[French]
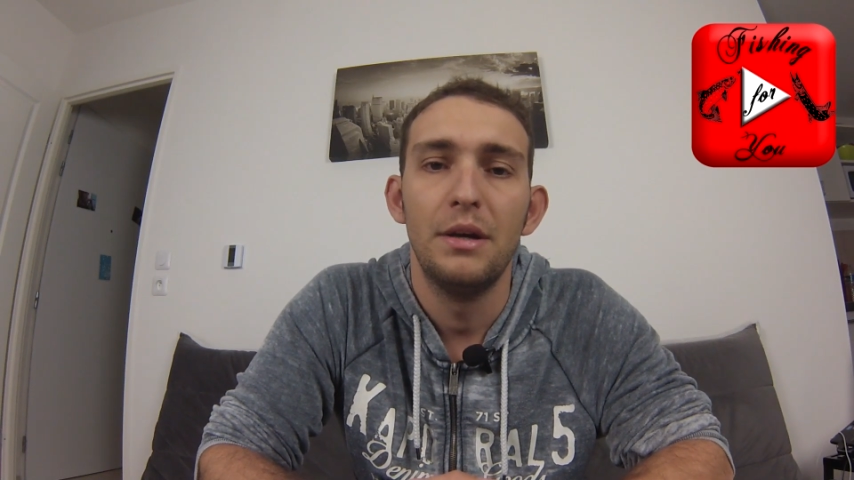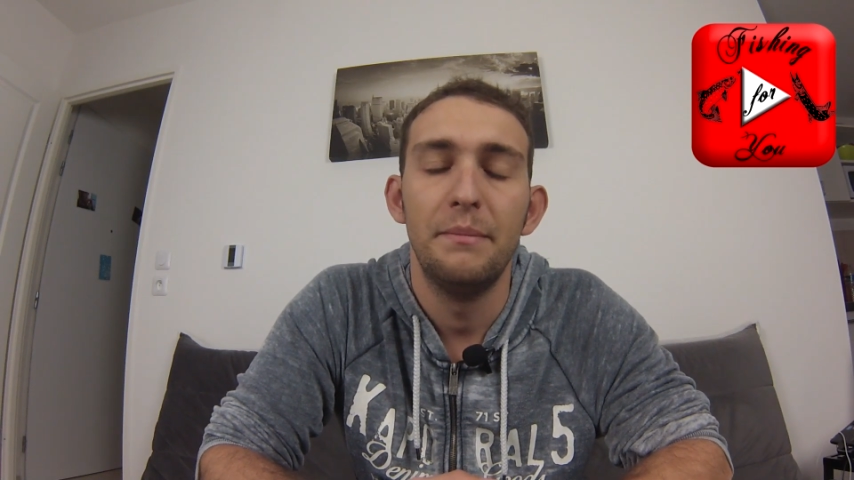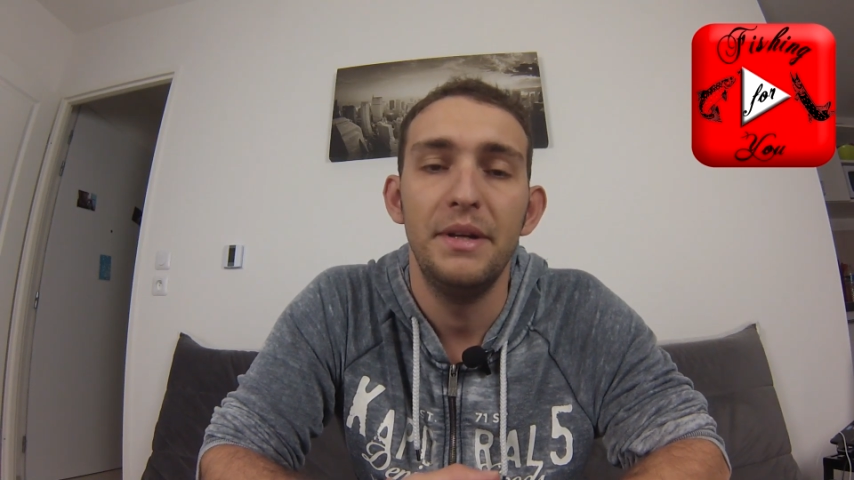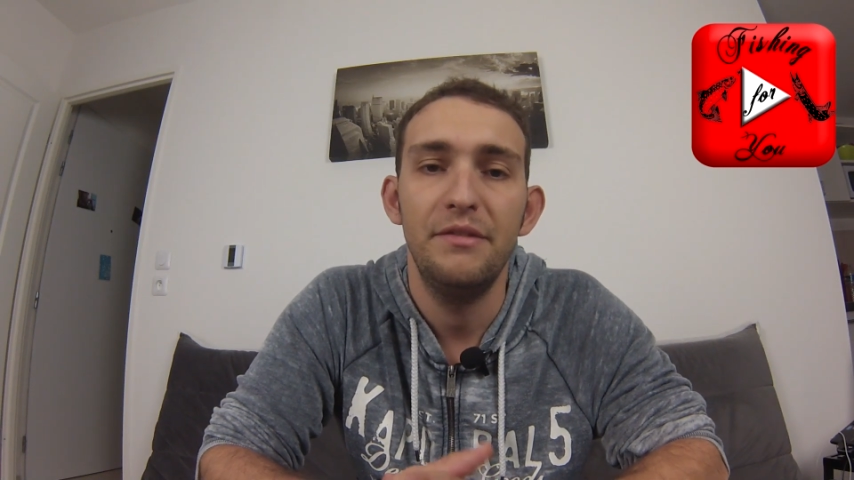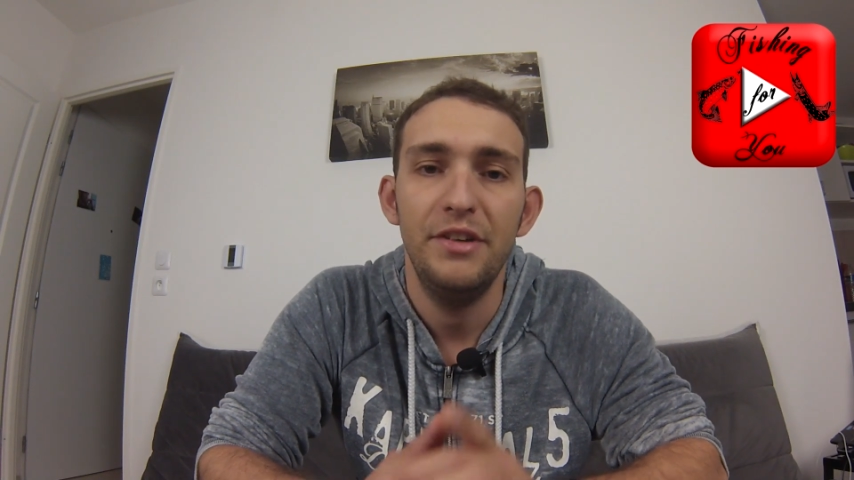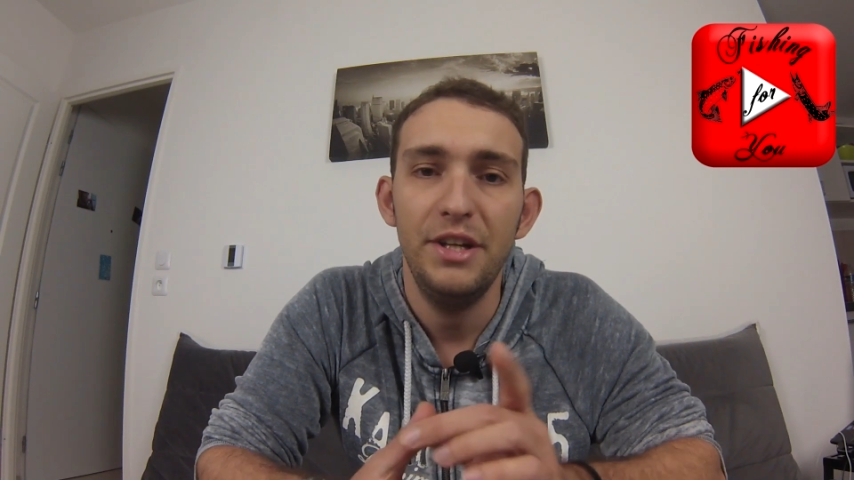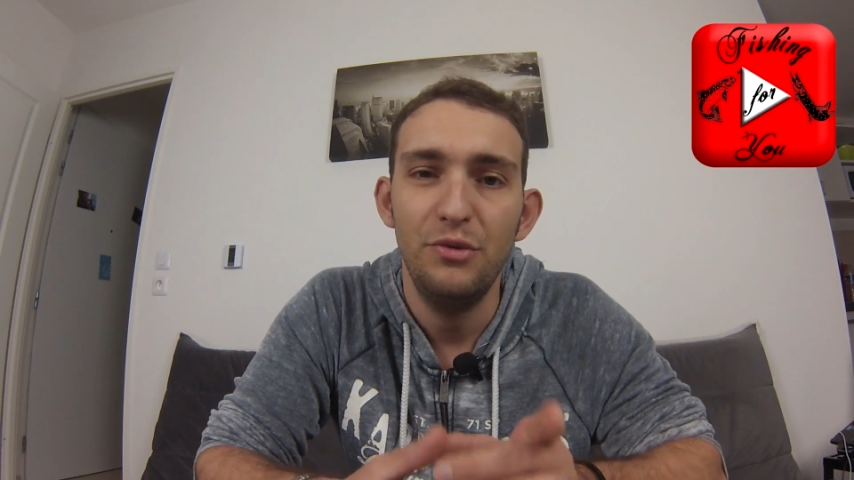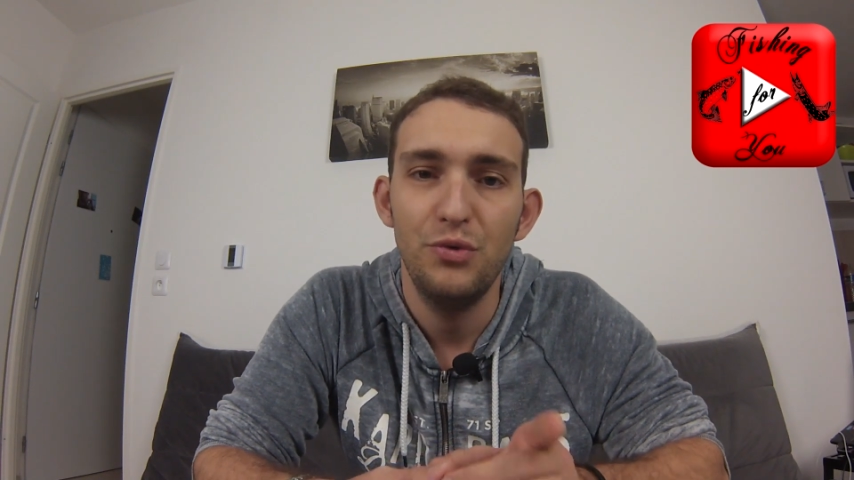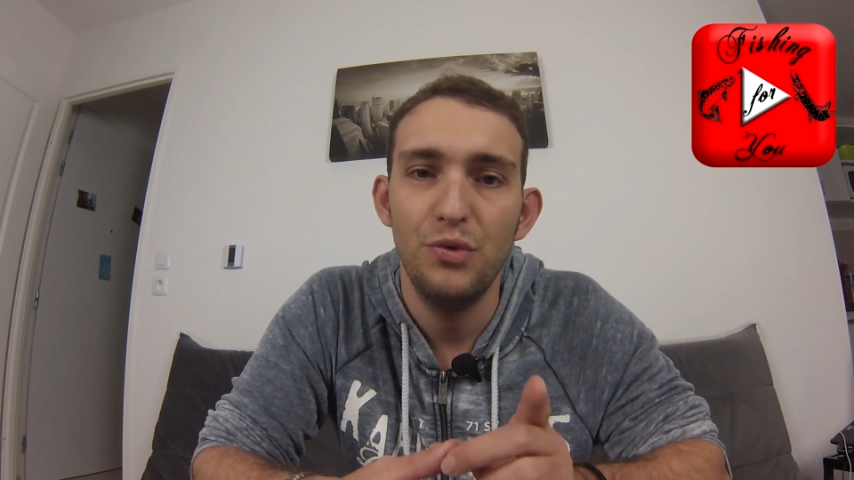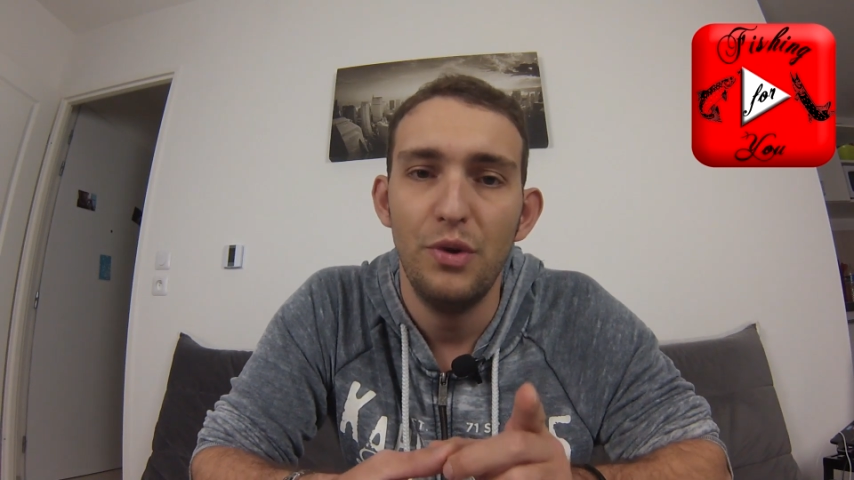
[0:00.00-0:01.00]
Mais veillez
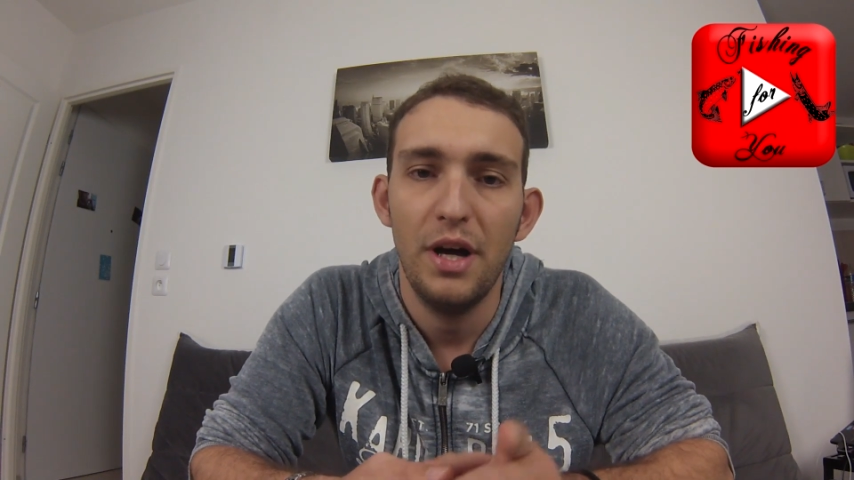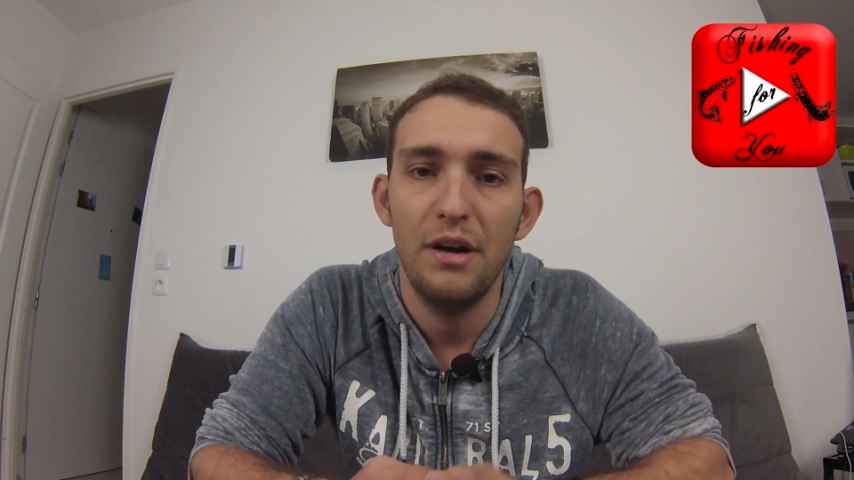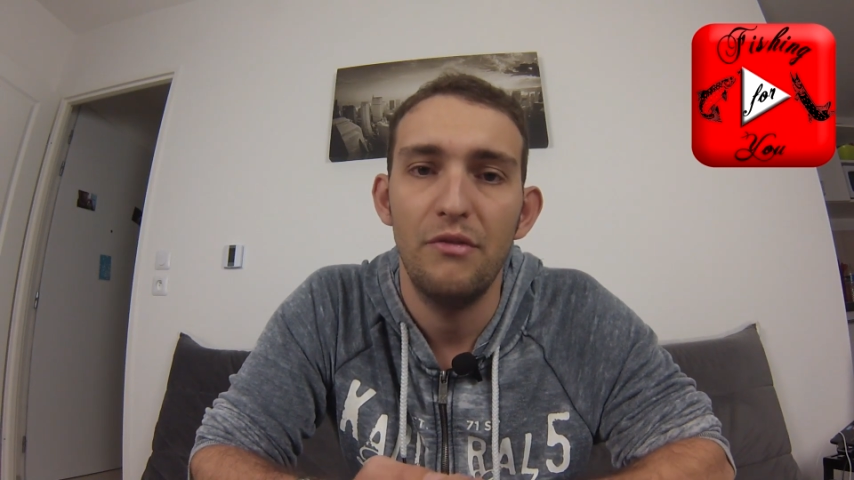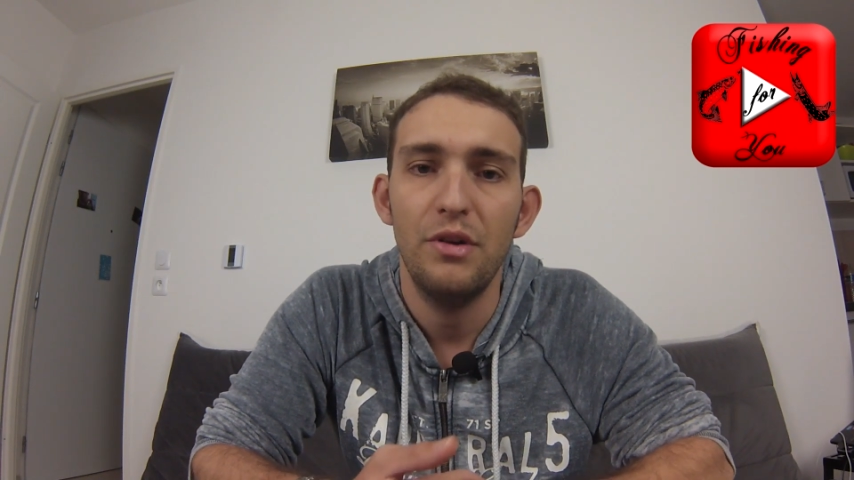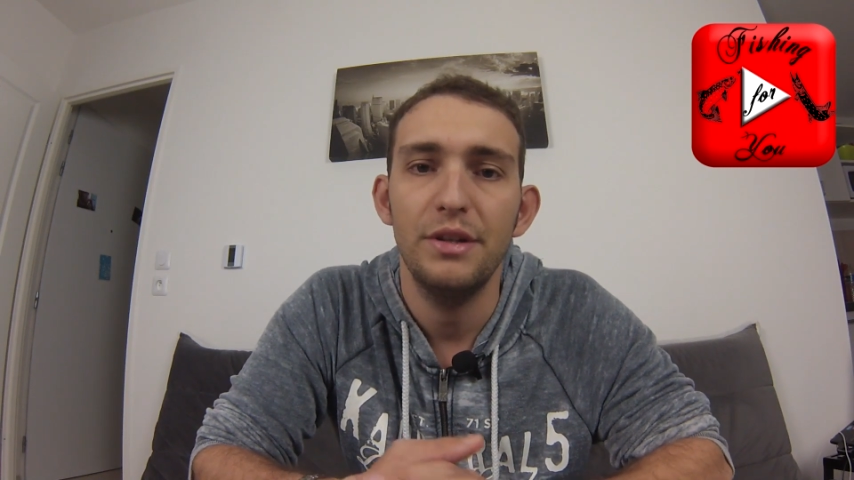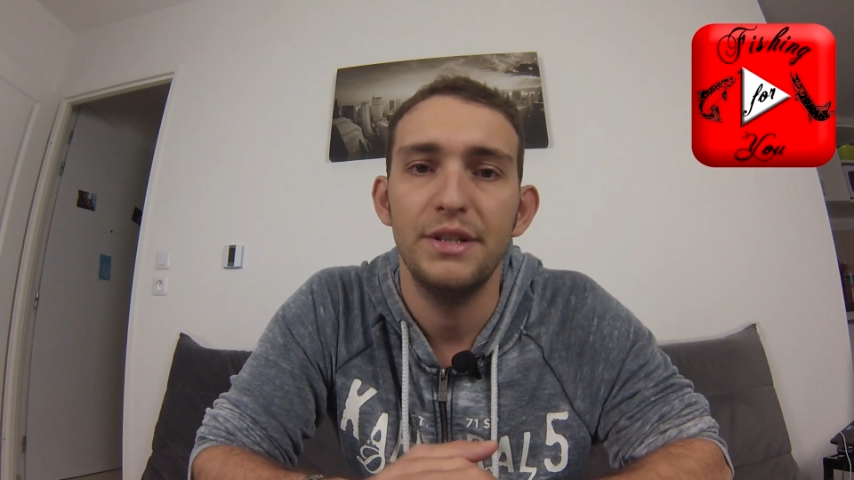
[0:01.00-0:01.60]
toujours à avoir